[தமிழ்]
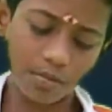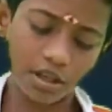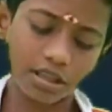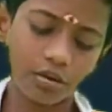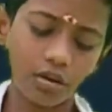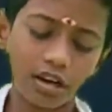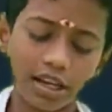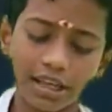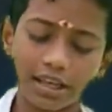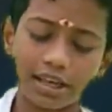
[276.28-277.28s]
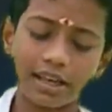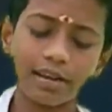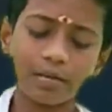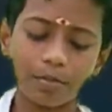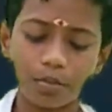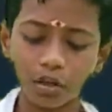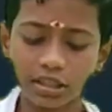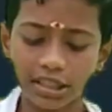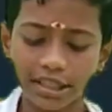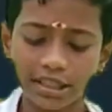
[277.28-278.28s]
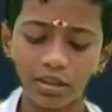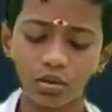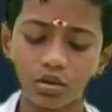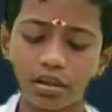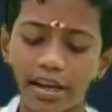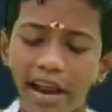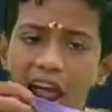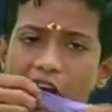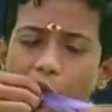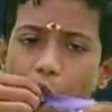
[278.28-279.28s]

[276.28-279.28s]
இப்போ இந்த ஓட்டைங்களை பிடிச்சிக்கிட்டு ஊதுறேன்